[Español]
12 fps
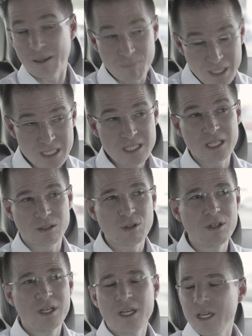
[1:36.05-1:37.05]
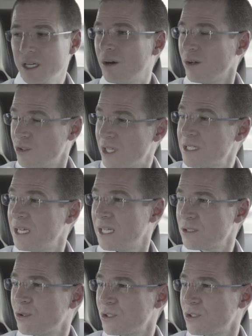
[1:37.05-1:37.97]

También es cierto que cuando se hacen las